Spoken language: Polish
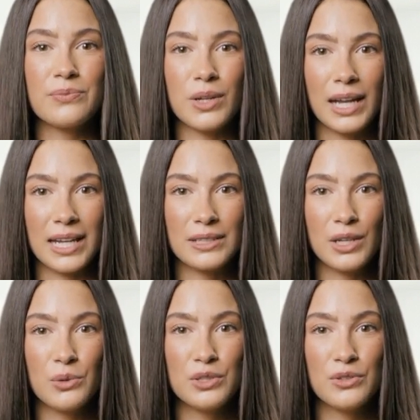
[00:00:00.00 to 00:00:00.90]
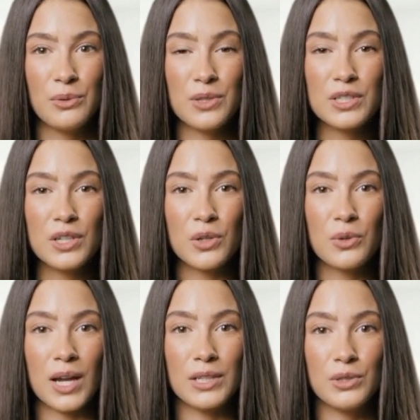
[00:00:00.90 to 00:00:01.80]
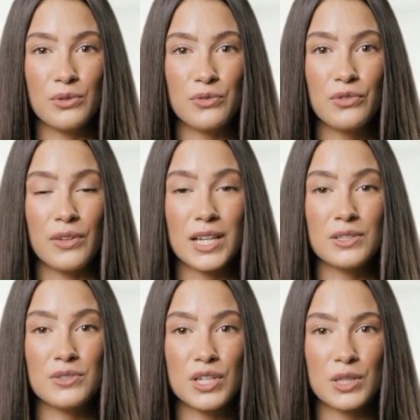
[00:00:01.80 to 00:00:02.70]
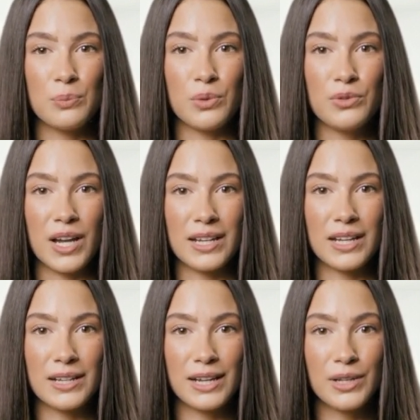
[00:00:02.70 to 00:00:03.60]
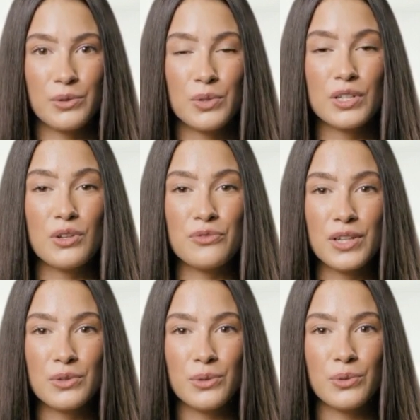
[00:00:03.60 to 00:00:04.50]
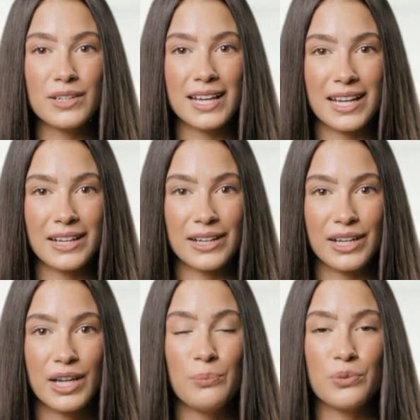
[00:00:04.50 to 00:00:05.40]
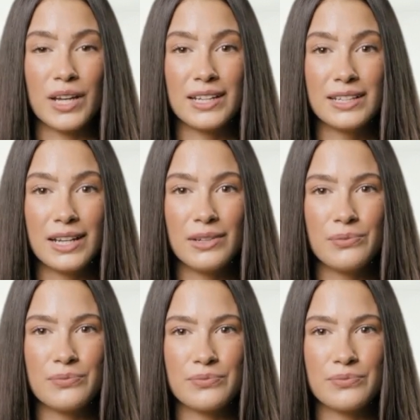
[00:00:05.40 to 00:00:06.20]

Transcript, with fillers: Ponadto przy wyborze konkurentów warto wziąć pod uwagę ich udział w rynku, ceny i reputację.